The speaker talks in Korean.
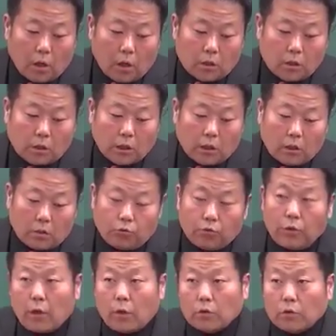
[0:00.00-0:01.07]
전에는
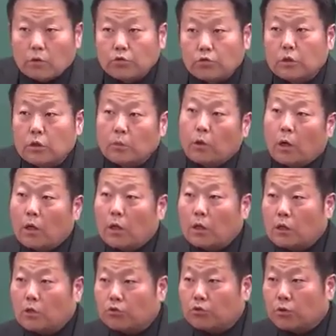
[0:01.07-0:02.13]
위해요소 중점 관리
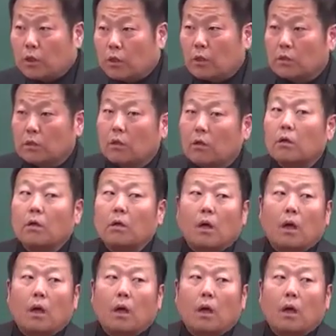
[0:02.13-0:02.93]
기준 이래서